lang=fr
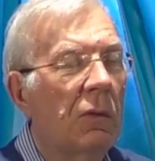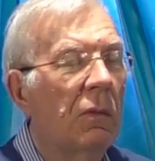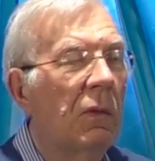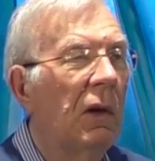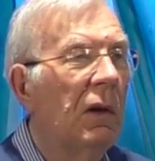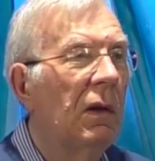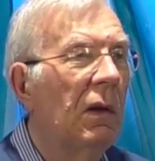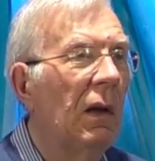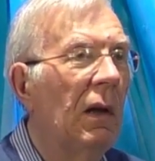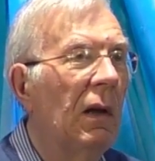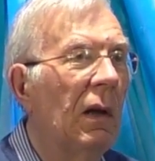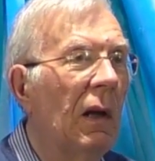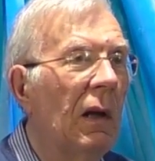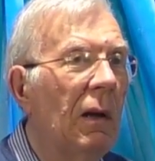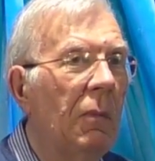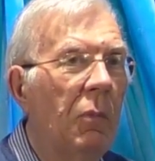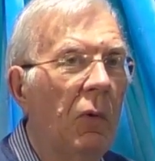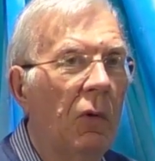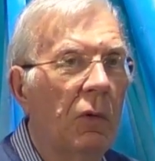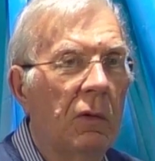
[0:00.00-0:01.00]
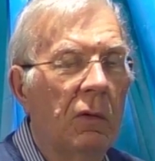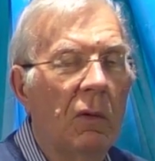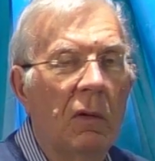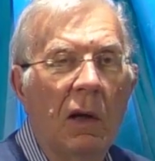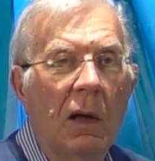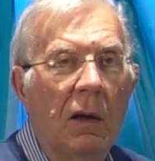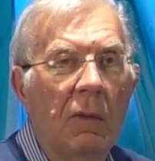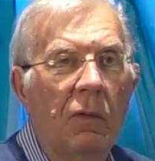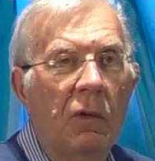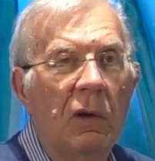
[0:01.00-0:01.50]
On était à l'époque de
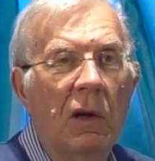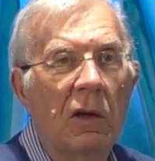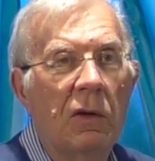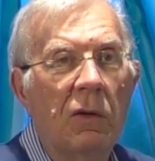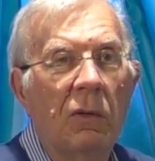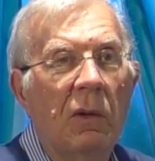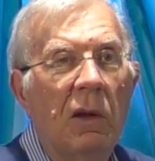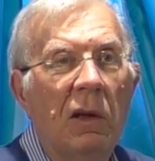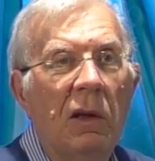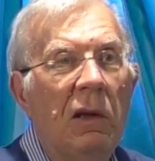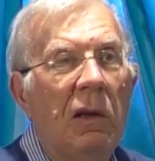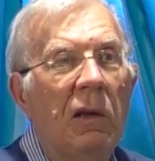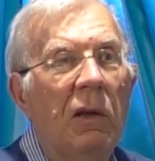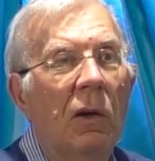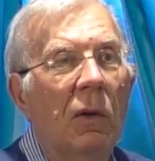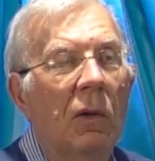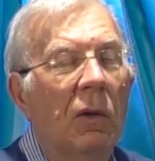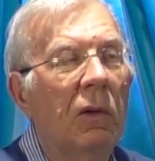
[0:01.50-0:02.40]
la révocation des dix